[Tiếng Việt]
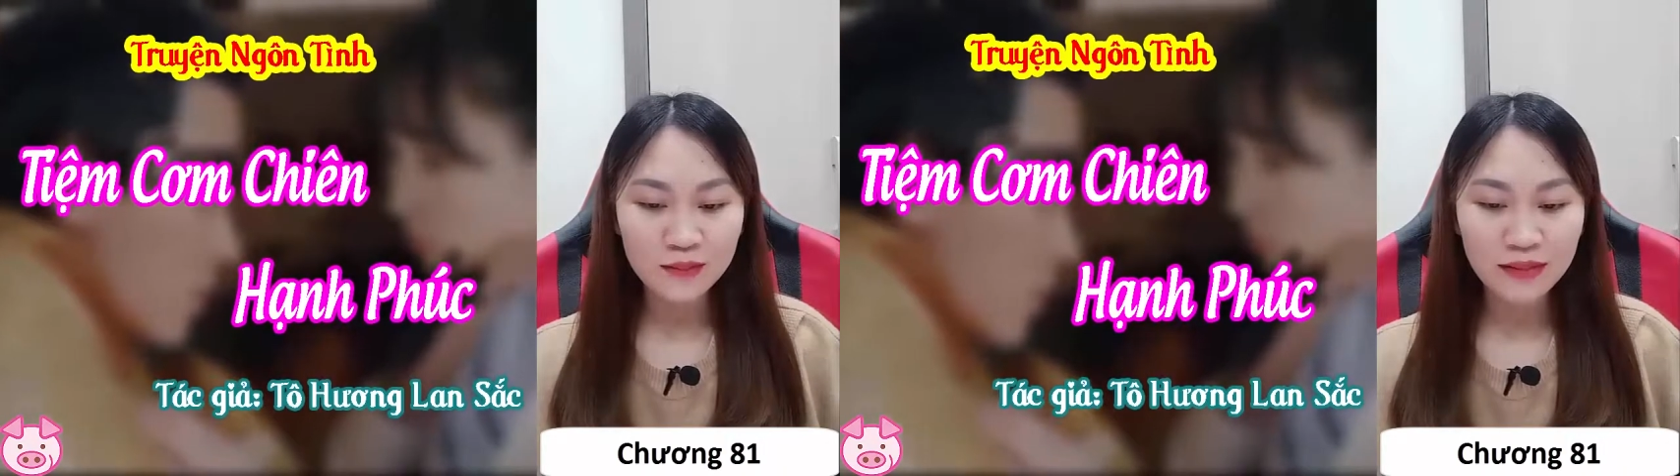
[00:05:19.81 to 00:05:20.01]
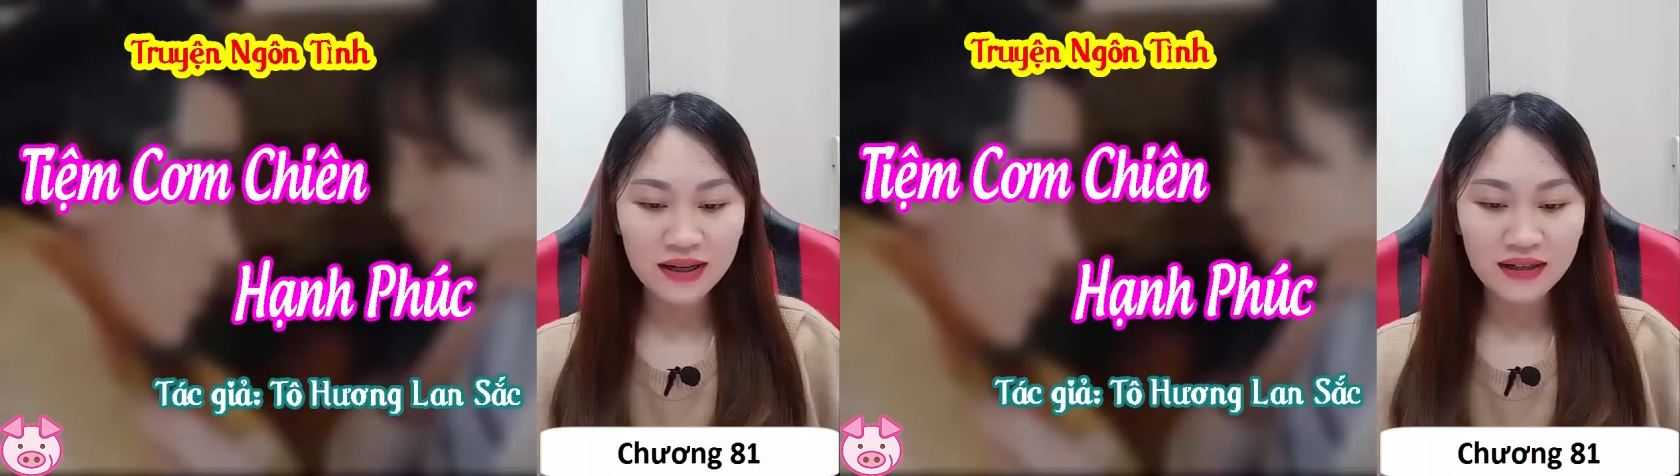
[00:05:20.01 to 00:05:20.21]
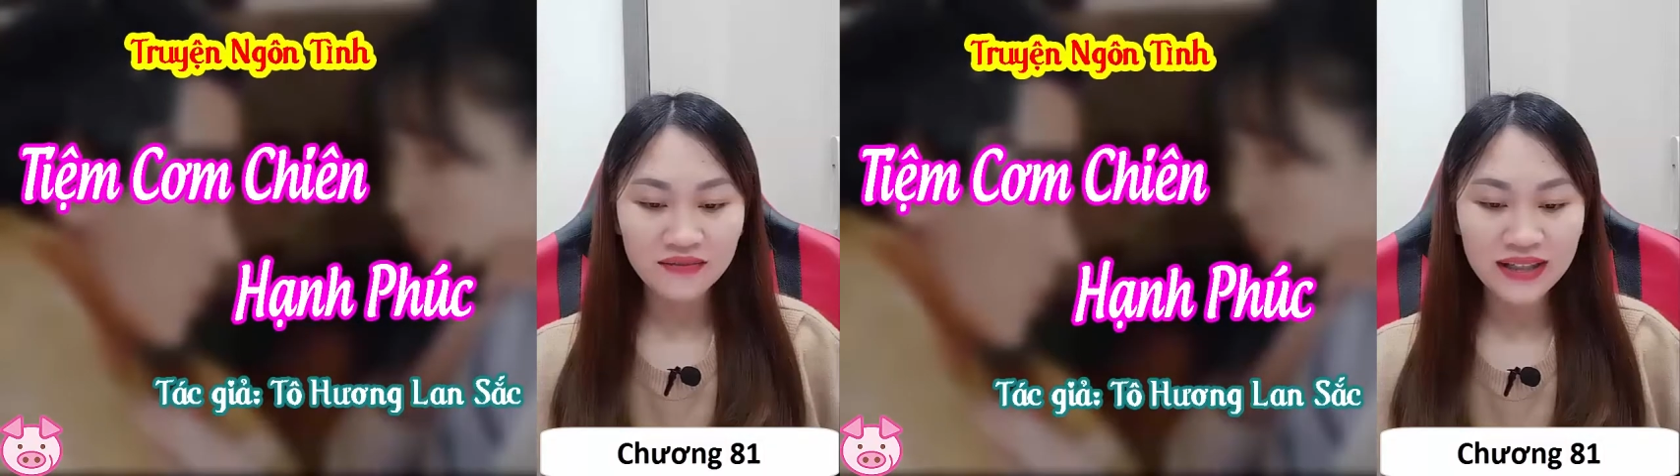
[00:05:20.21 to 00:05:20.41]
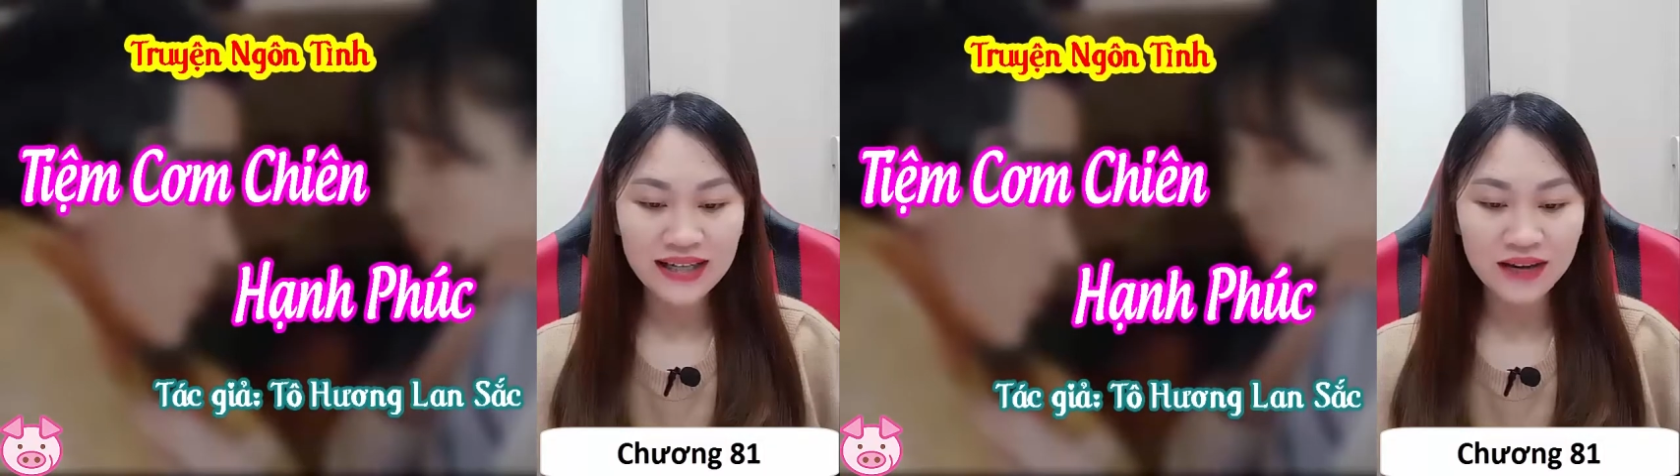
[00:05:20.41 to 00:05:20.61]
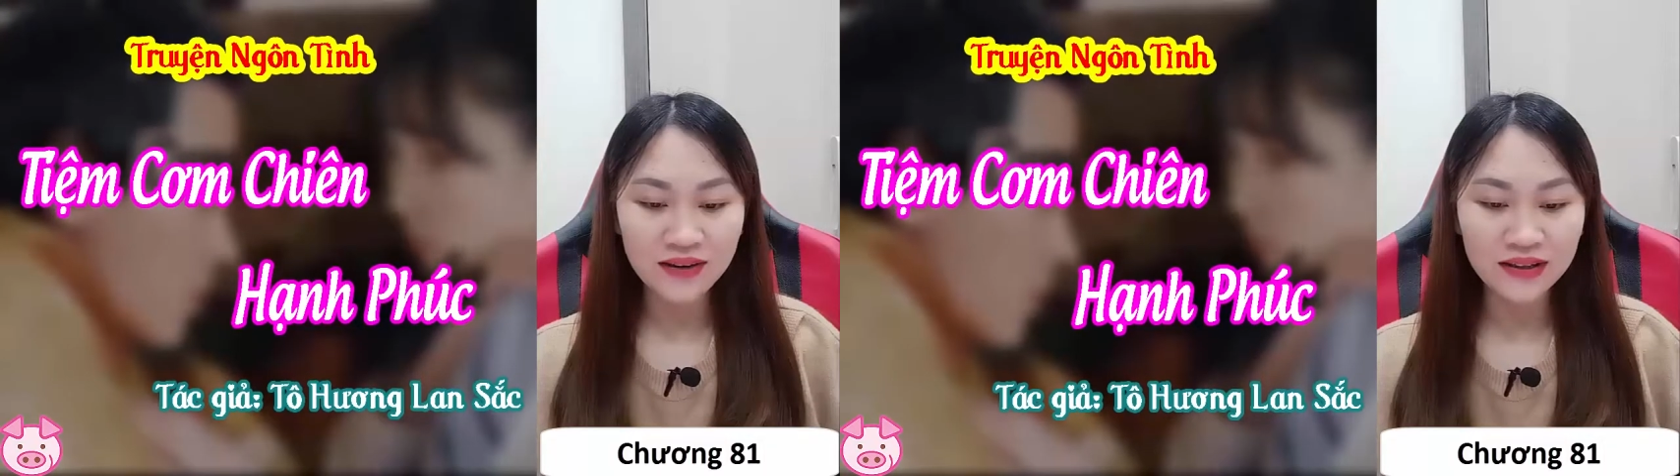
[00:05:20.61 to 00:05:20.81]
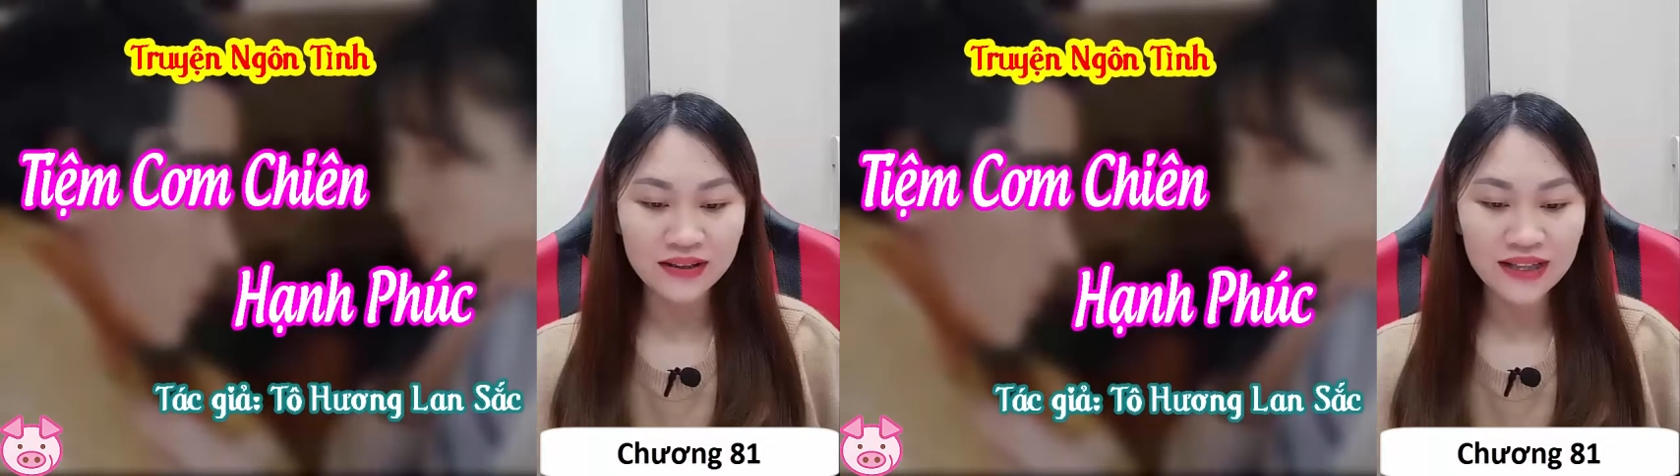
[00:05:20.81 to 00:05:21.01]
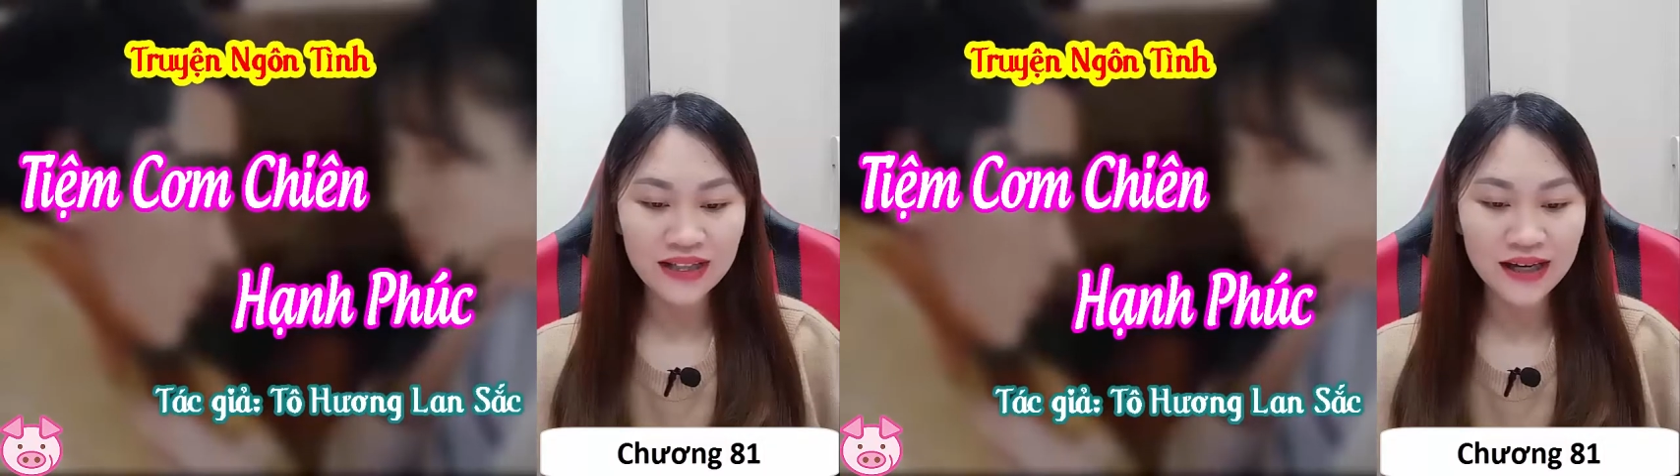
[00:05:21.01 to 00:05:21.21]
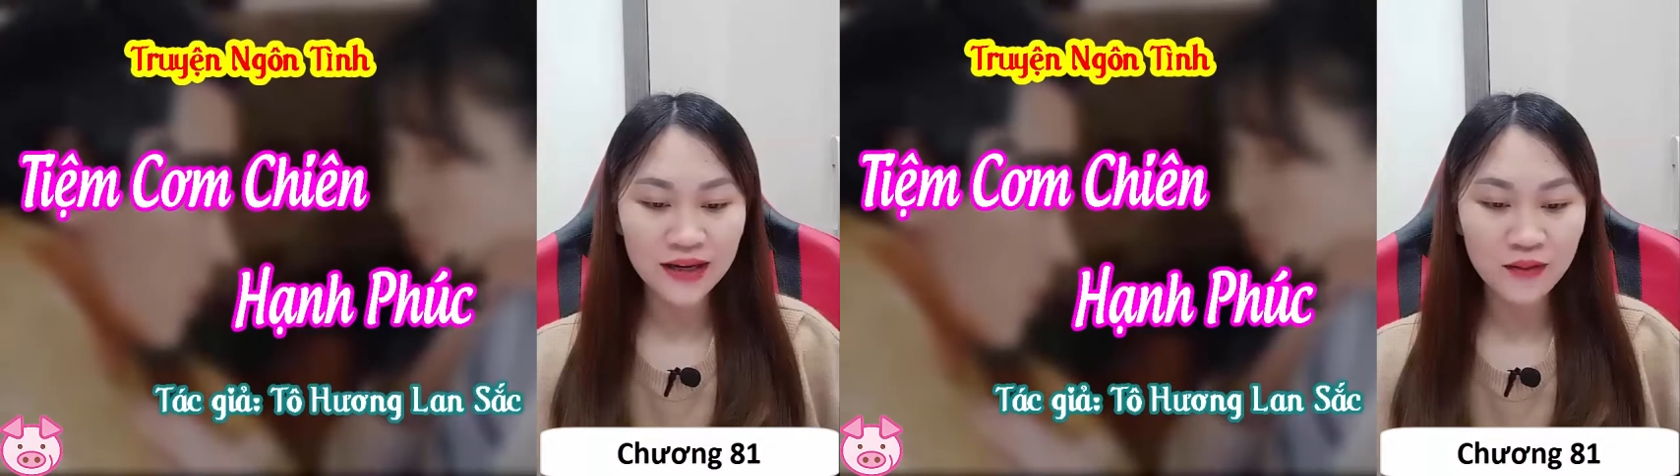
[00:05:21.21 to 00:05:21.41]
bà Lâm vẫn cao hứng
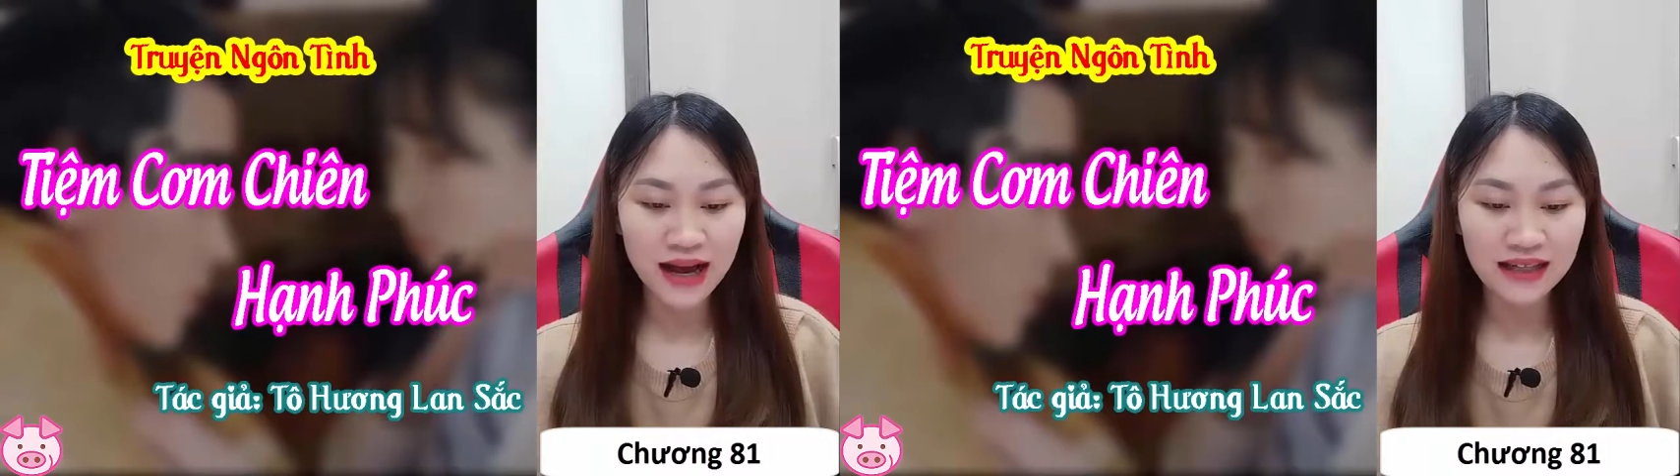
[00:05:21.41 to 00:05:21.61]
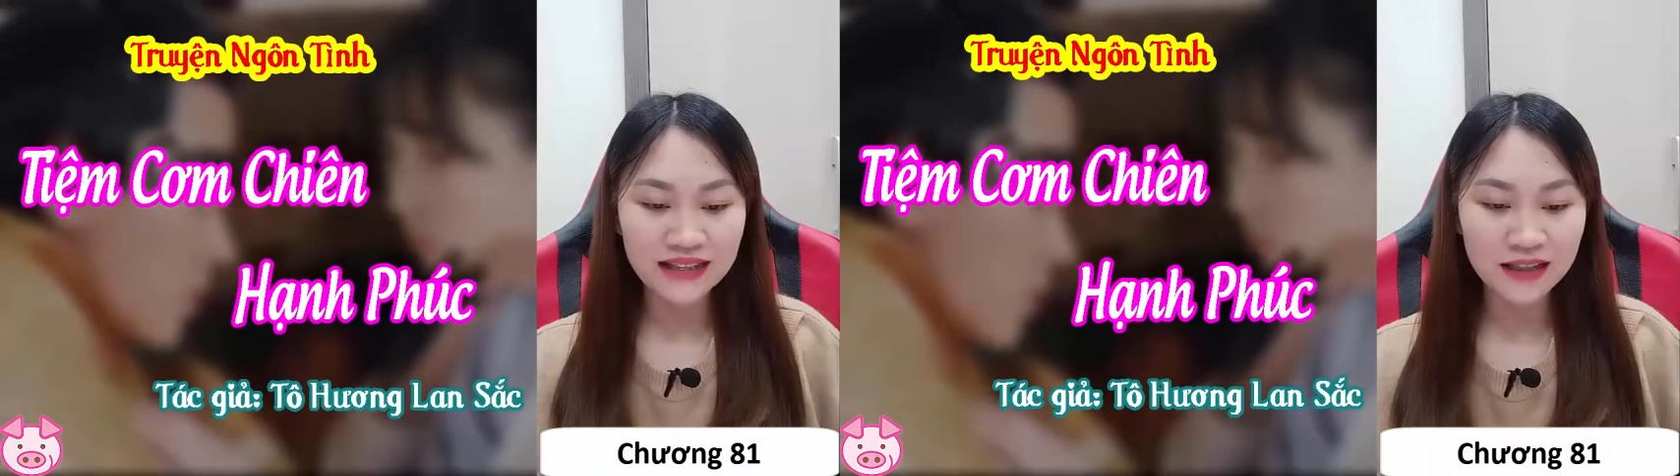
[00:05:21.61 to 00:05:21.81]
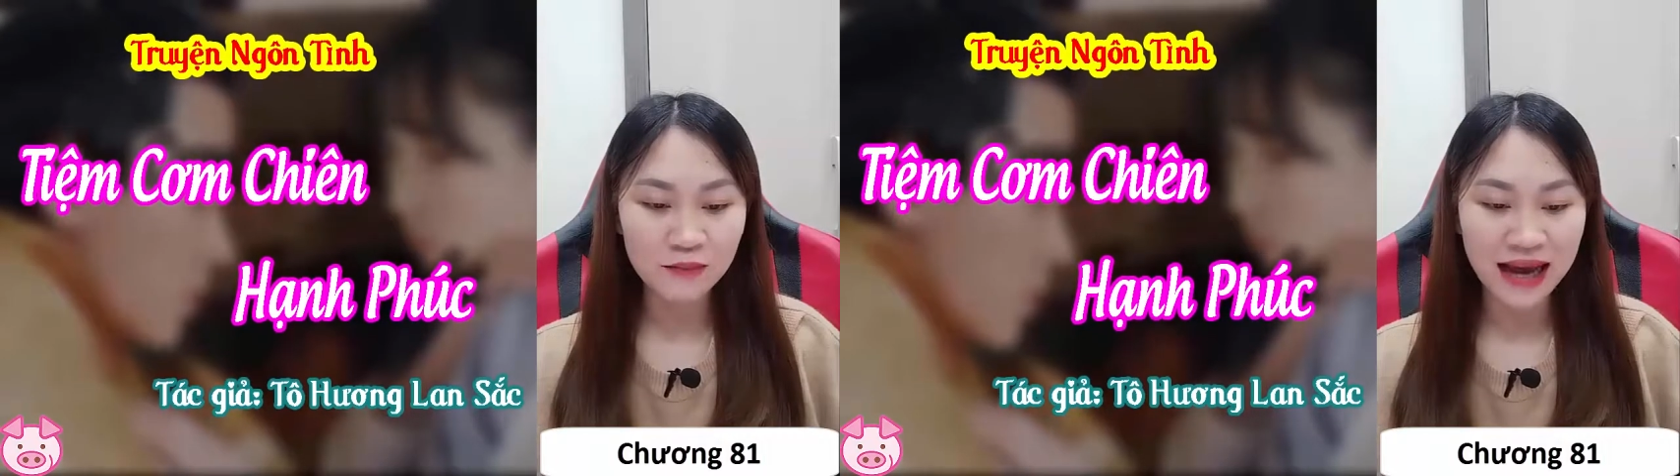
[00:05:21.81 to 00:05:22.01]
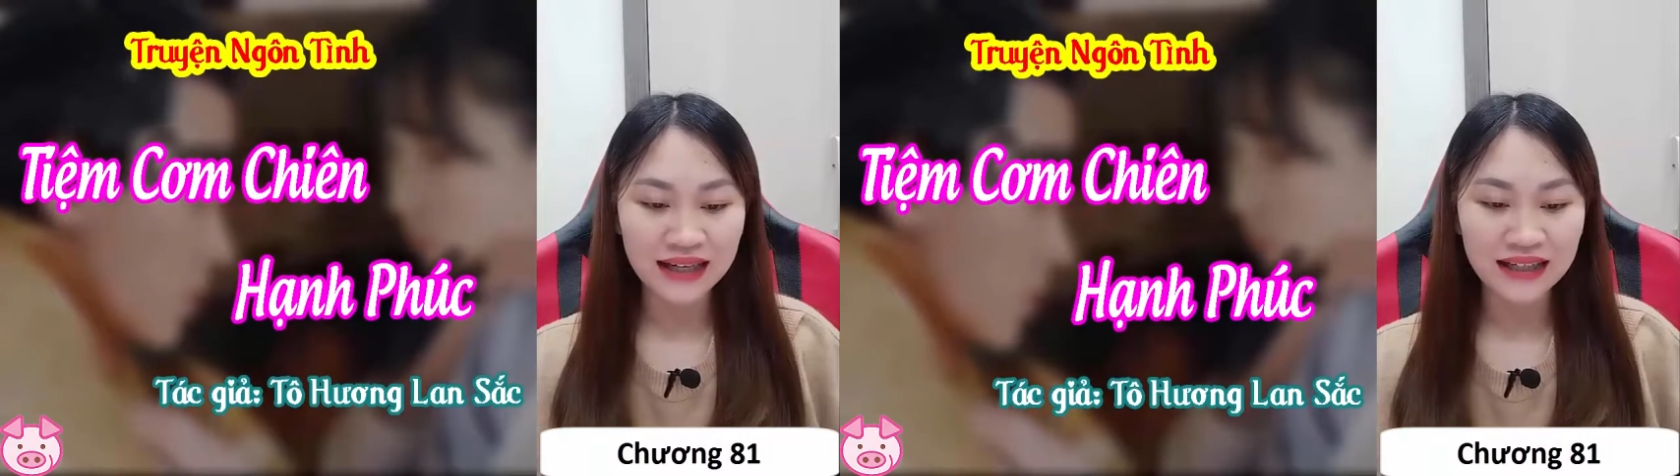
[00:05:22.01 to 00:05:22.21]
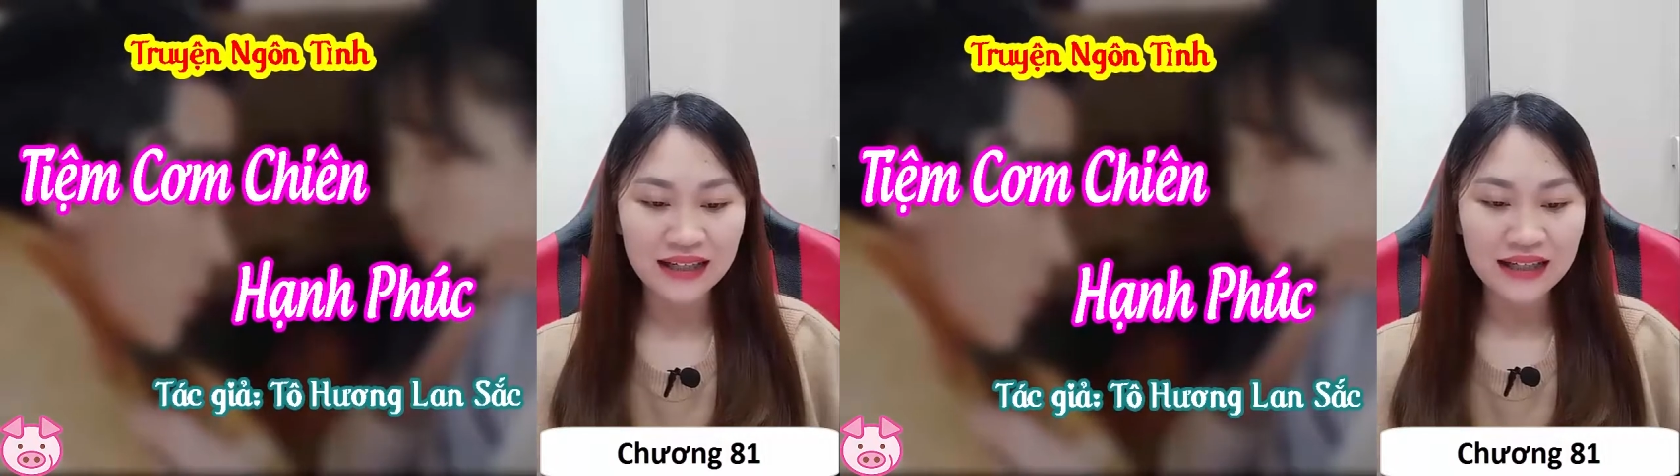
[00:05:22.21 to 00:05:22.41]
nhìn đĩa đồ ăn trên bàn,